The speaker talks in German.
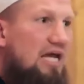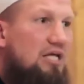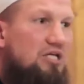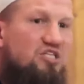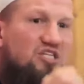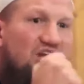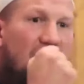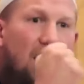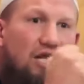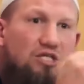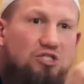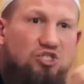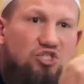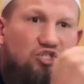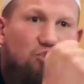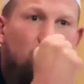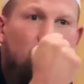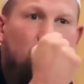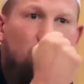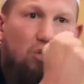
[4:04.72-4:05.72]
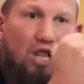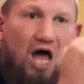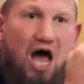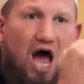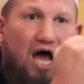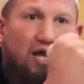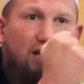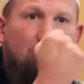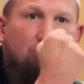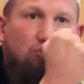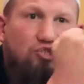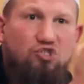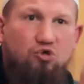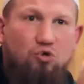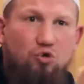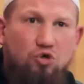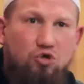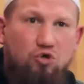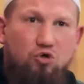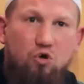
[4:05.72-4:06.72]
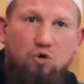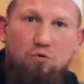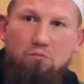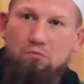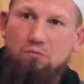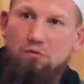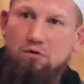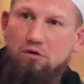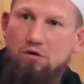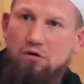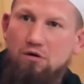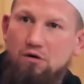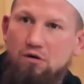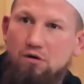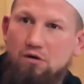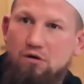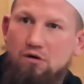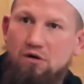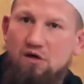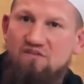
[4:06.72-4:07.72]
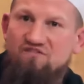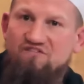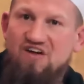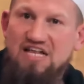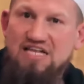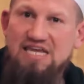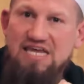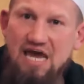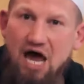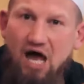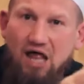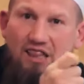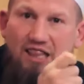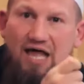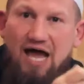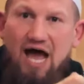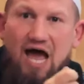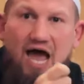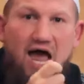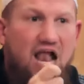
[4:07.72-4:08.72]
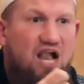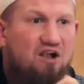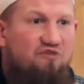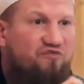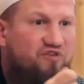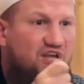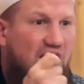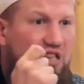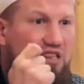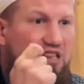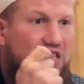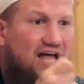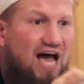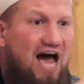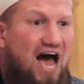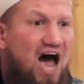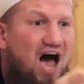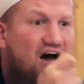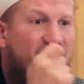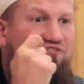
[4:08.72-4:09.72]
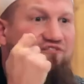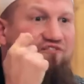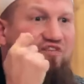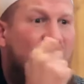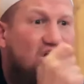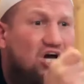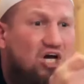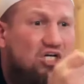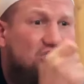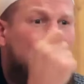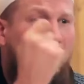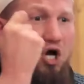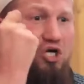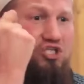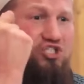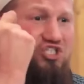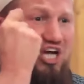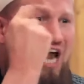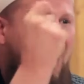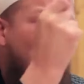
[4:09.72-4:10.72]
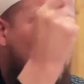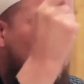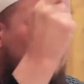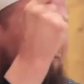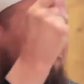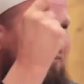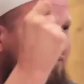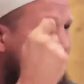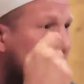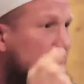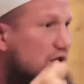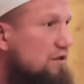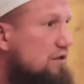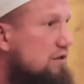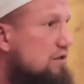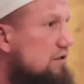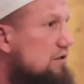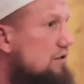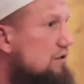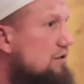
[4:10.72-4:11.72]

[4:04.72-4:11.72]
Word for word: In Tansurullah yansurkum. Wenn ihr Allah helft, Allah wird euch helfen.